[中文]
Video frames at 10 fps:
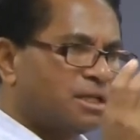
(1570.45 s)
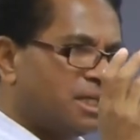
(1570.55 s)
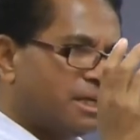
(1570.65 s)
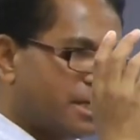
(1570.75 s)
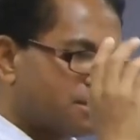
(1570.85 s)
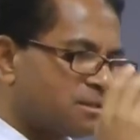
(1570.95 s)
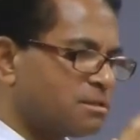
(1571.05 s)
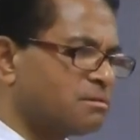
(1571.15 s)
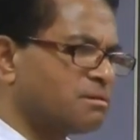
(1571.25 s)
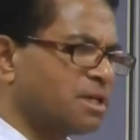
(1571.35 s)
应该
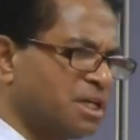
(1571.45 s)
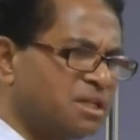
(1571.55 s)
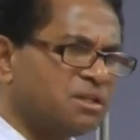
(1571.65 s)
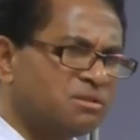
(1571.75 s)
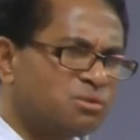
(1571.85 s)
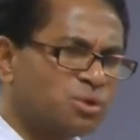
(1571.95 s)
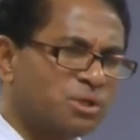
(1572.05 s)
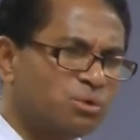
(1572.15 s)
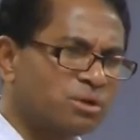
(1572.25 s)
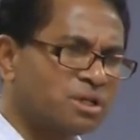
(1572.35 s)
是可以
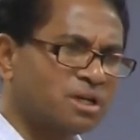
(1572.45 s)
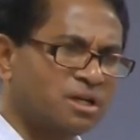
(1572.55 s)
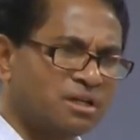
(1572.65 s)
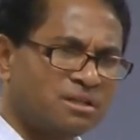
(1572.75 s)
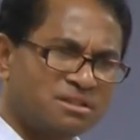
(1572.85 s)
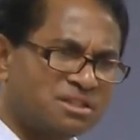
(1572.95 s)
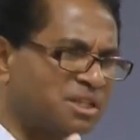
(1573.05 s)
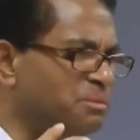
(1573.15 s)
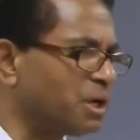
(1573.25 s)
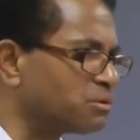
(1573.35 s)
最多的可以
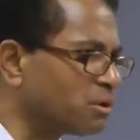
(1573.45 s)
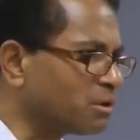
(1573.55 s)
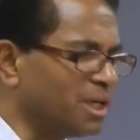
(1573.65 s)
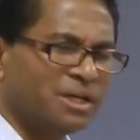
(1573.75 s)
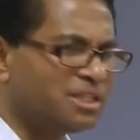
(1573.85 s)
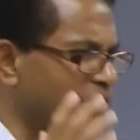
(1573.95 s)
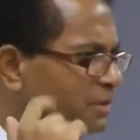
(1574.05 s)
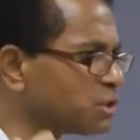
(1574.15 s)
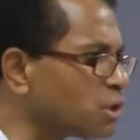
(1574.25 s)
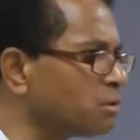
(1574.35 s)
几秒钟，哎，
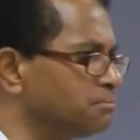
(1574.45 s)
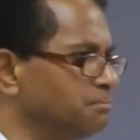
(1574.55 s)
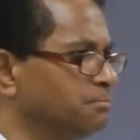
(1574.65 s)
几分钟，